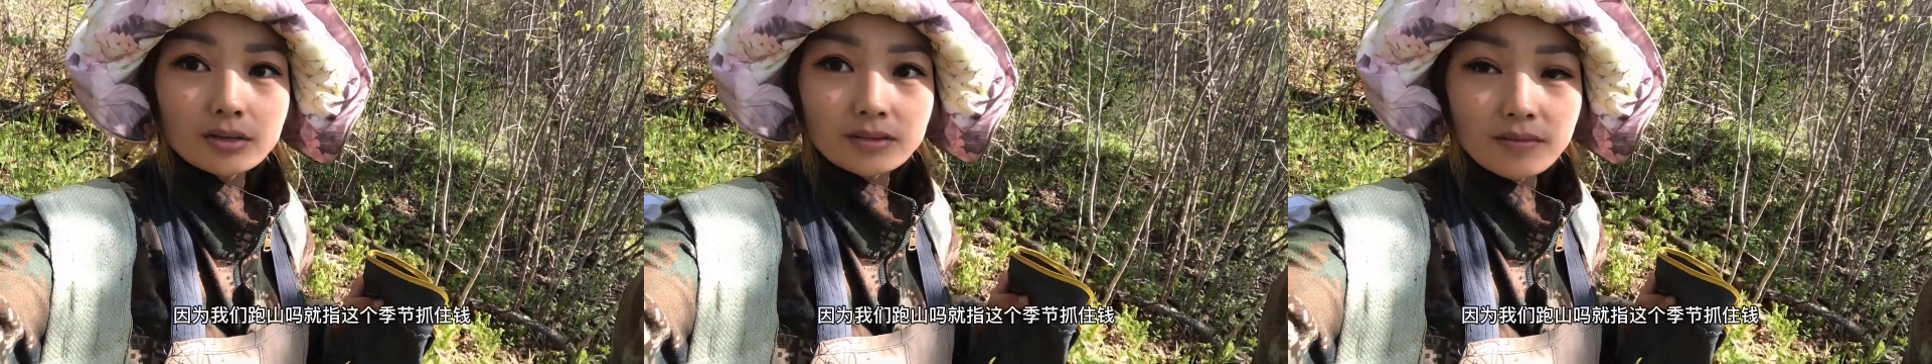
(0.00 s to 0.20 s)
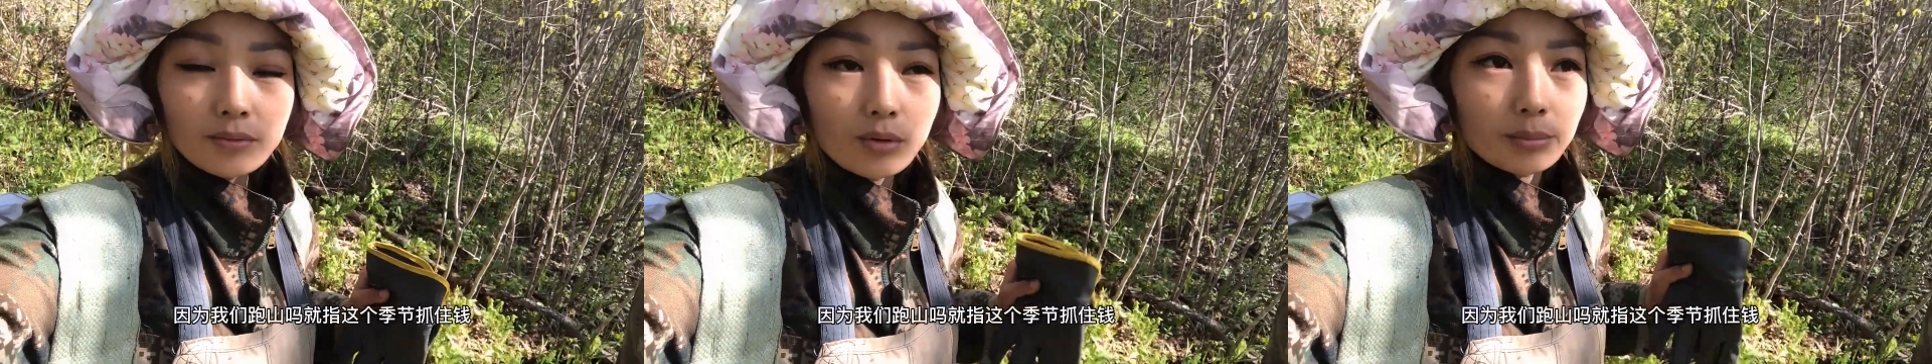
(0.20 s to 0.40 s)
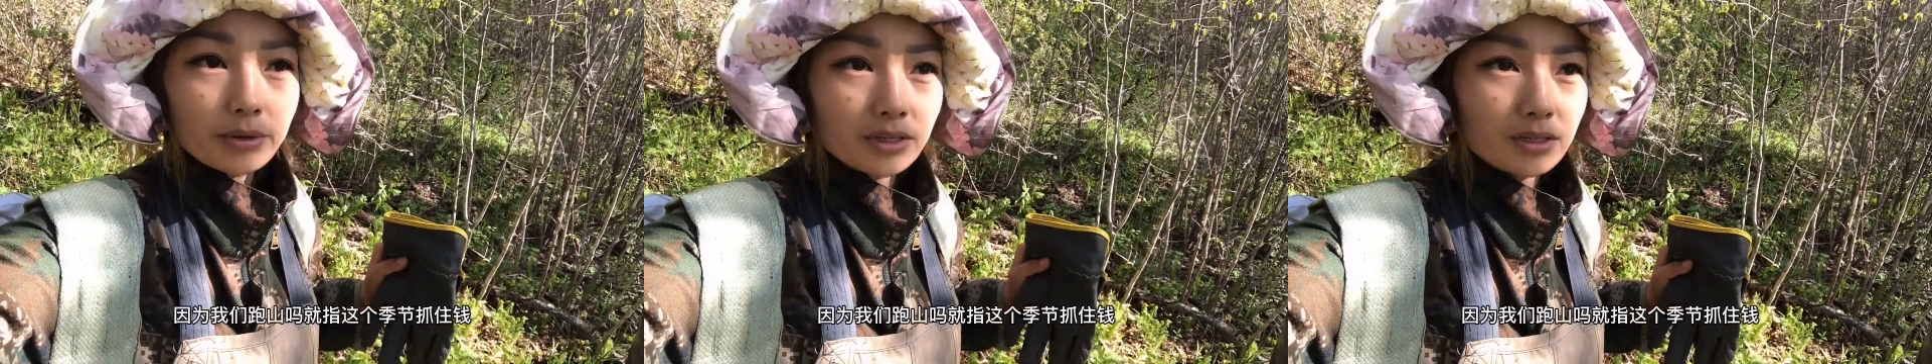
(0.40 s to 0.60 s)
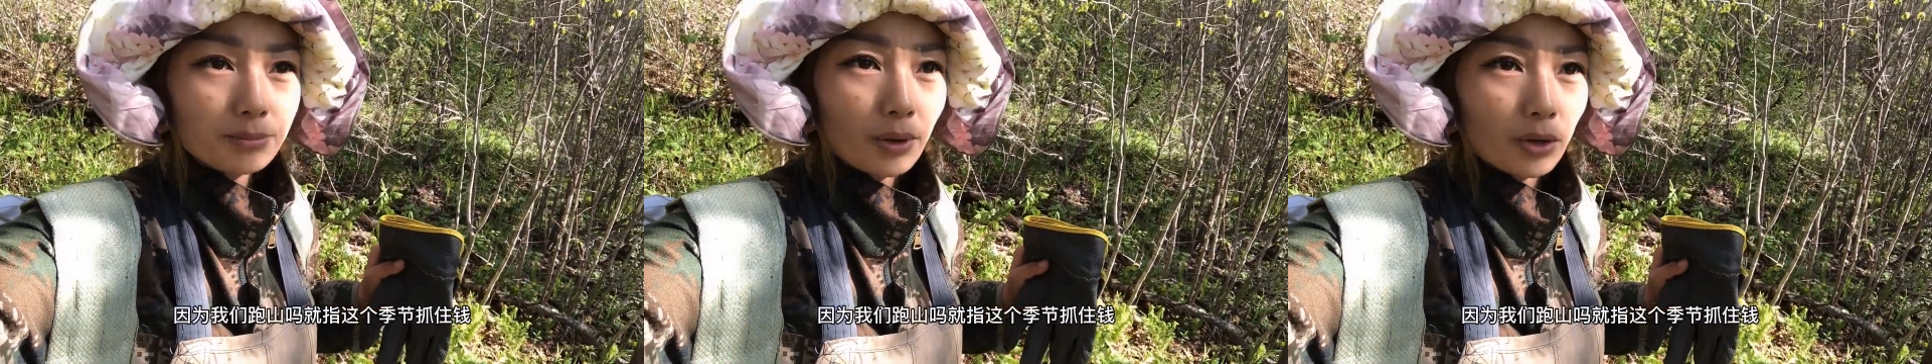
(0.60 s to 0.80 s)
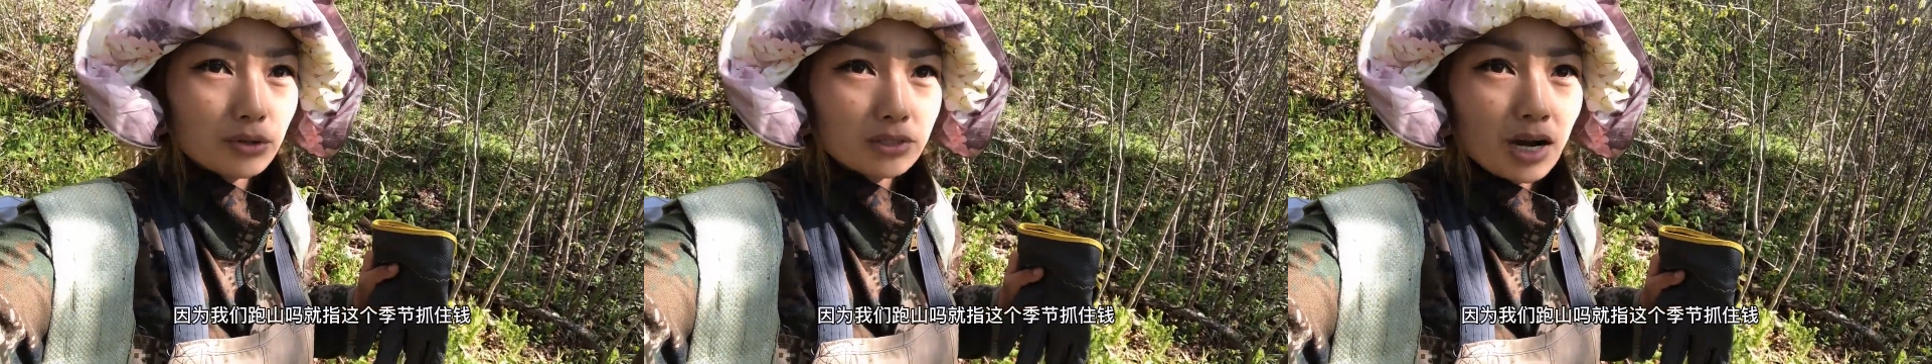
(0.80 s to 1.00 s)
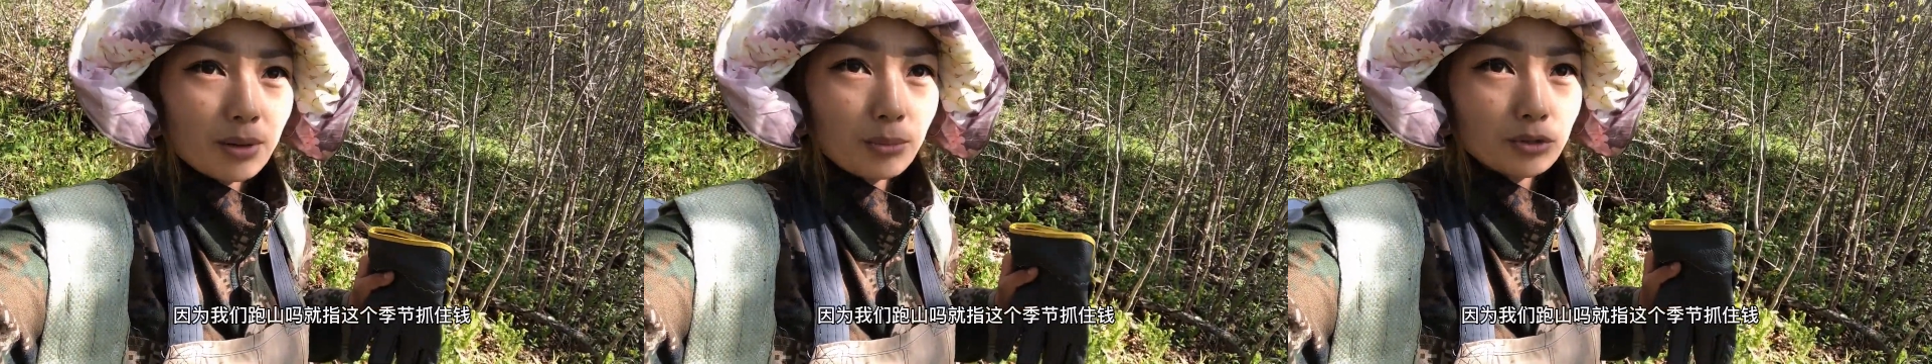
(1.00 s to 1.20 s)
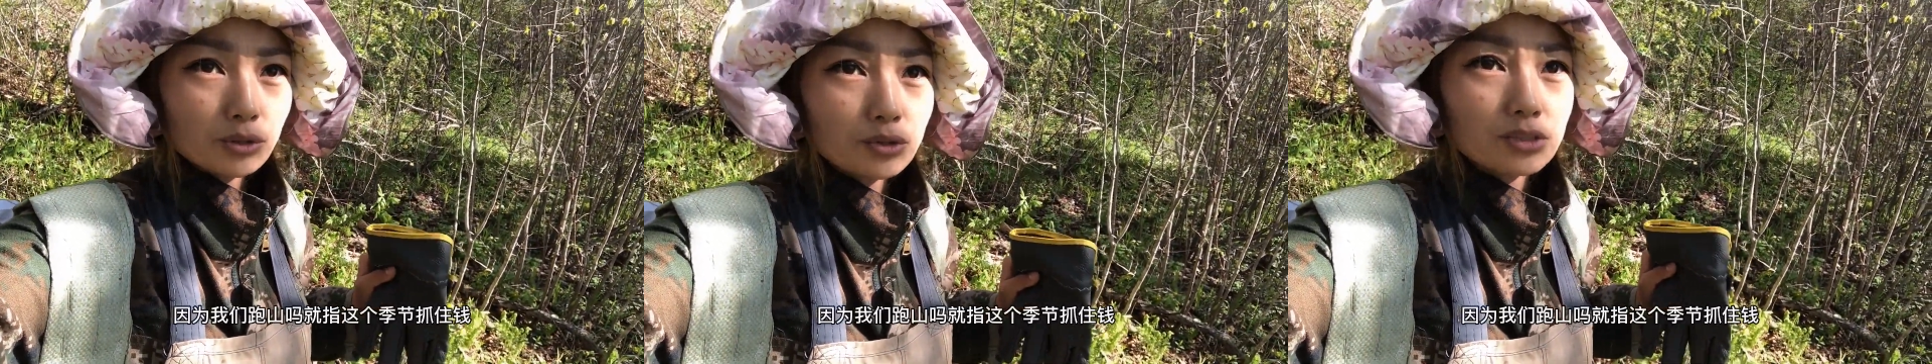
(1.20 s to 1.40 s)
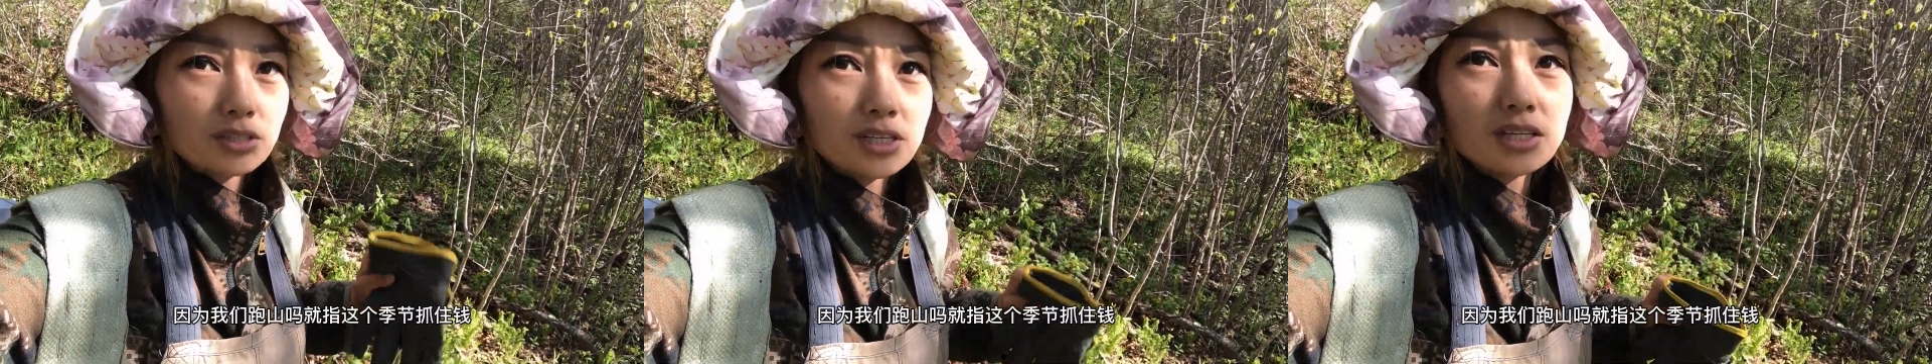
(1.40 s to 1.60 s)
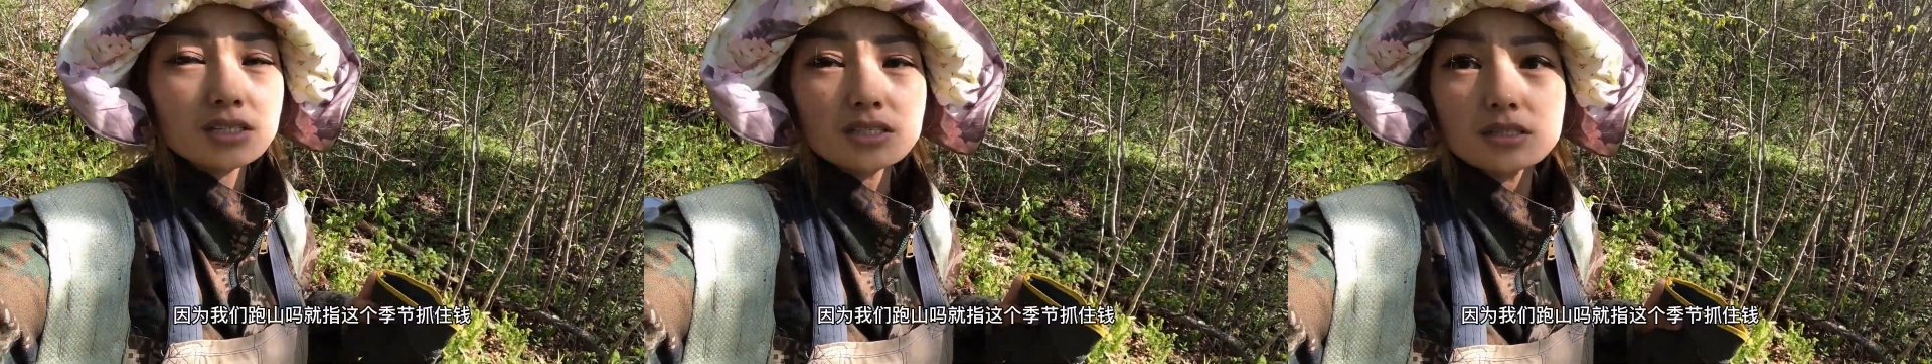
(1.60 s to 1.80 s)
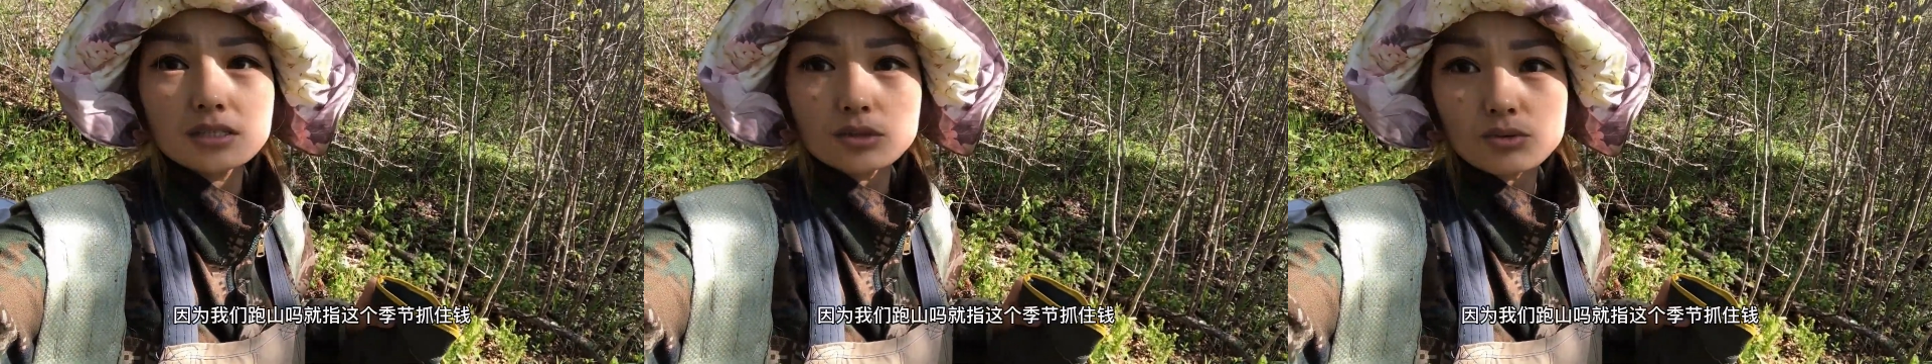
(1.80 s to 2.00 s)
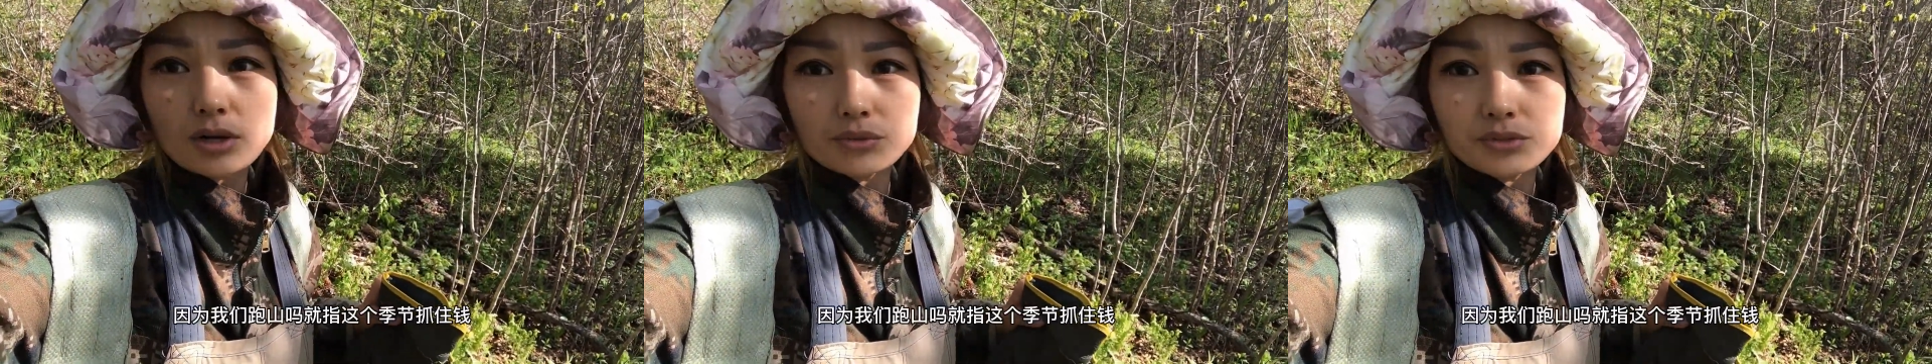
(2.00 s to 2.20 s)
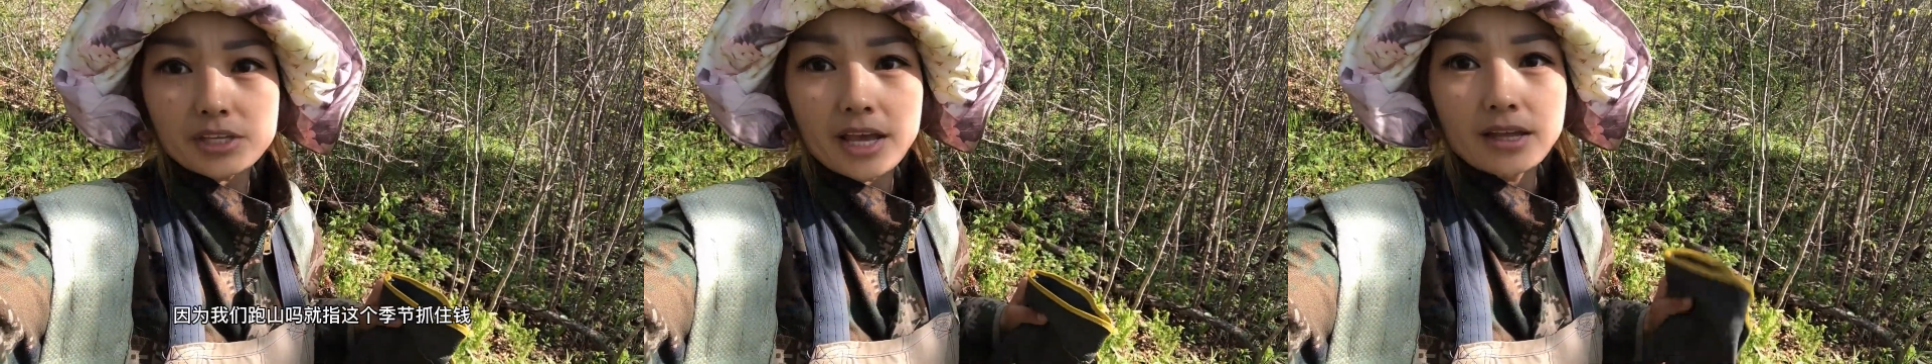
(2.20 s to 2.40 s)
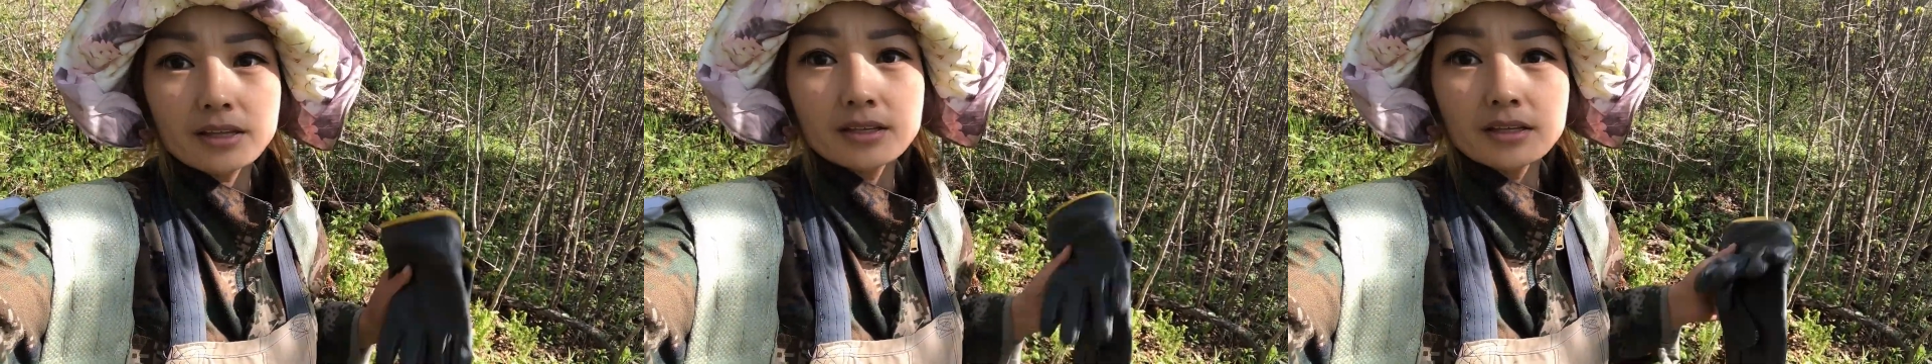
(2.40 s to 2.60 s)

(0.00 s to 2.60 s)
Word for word: 因为我们跑山嘛，就指这个季节抓住钱。